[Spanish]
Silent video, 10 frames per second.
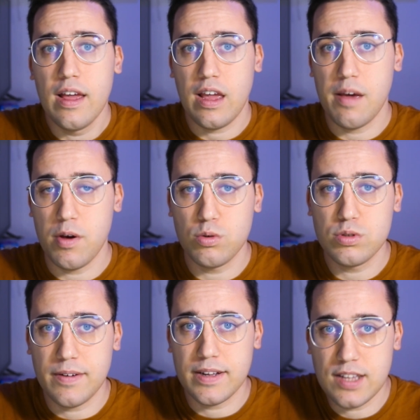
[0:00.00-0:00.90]
que me
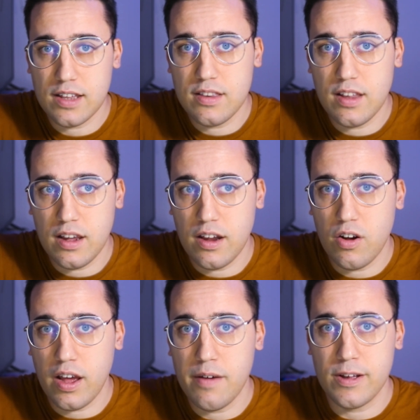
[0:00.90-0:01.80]
gusta bastante y
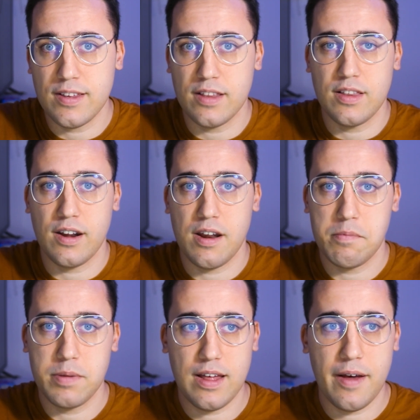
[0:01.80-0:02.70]
creo que es bastante
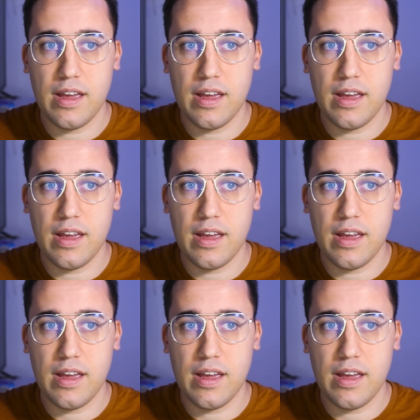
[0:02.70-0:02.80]
rápida.